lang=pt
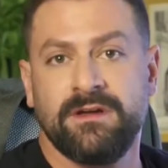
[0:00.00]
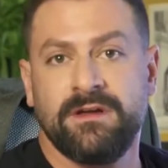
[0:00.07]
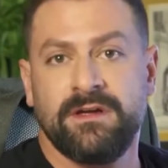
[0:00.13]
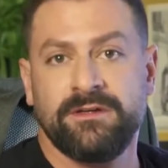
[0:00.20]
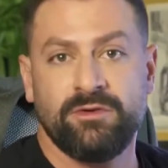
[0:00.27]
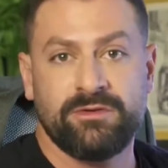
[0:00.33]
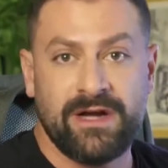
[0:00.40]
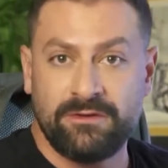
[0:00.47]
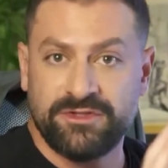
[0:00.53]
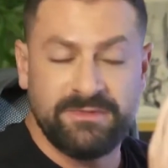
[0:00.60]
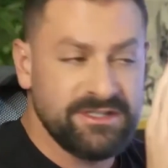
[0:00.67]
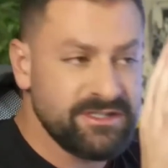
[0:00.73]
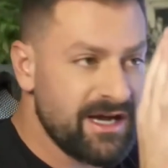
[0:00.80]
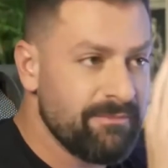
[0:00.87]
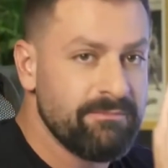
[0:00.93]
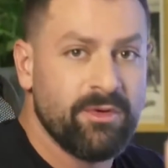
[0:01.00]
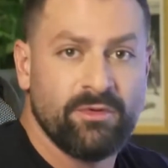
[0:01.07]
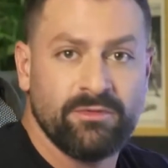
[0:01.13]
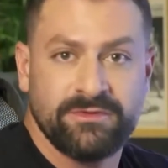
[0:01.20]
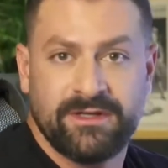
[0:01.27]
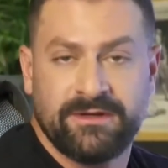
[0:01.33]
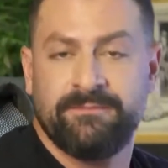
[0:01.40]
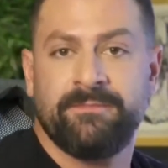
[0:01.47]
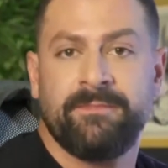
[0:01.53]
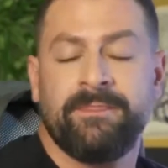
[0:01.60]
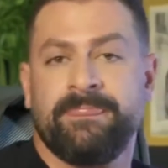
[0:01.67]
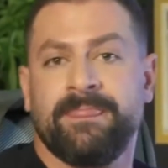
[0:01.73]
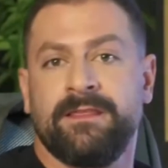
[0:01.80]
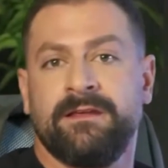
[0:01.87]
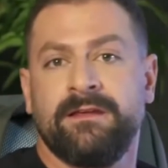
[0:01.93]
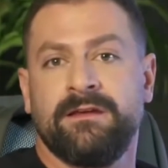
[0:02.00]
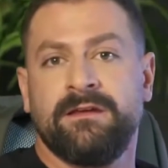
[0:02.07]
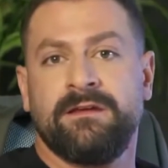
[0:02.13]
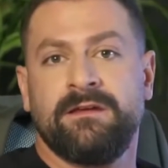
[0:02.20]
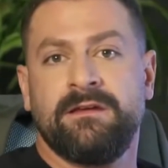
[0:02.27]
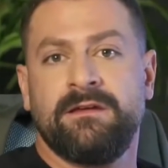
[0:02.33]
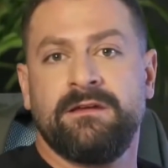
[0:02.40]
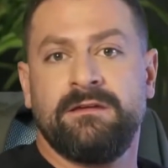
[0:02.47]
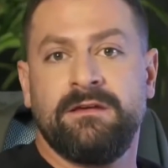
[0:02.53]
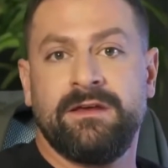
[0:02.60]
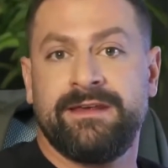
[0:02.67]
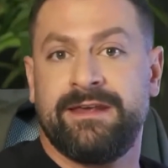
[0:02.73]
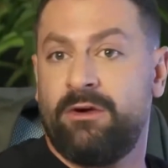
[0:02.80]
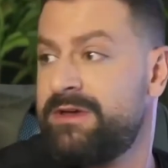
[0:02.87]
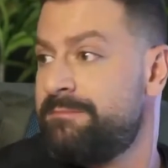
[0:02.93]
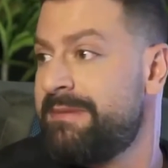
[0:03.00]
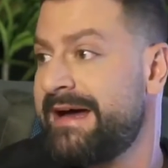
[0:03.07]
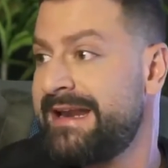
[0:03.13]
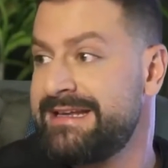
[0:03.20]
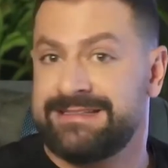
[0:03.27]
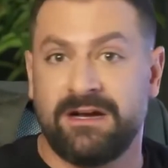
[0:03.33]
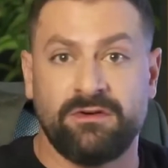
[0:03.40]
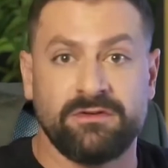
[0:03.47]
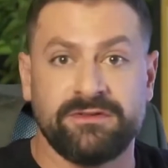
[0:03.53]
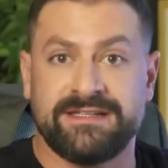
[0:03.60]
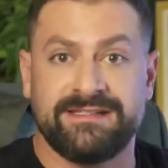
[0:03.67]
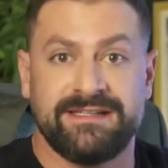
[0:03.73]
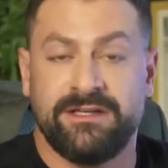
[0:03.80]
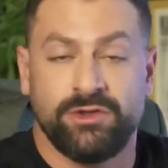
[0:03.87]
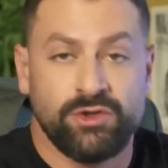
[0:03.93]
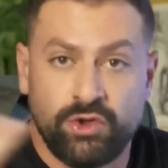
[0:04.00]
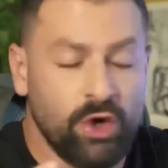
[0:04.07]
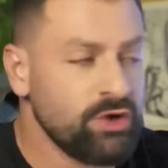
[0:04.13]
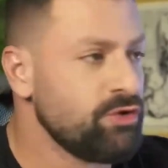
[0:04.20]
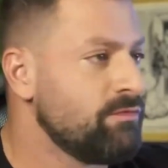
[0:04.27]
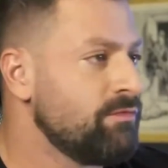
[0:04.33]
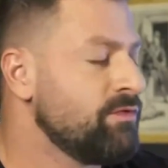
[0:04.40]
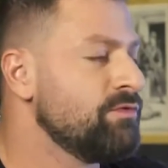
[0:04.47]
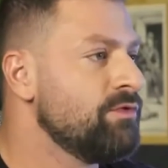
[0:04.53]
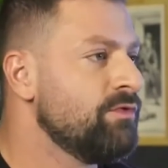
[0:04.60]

que o Carlos Smith aponta. E que é o que parece que acontece em todo mundo